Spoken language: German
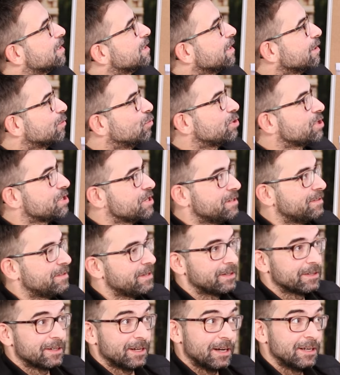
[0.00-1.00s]
Ja, gut, den
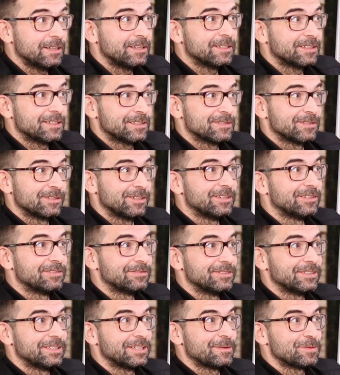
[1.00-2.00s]
Integral, den kannst du
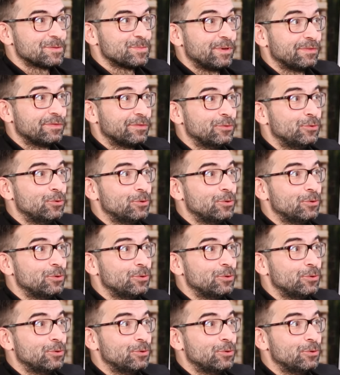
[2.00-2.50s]
kaufen. Den gab es mal von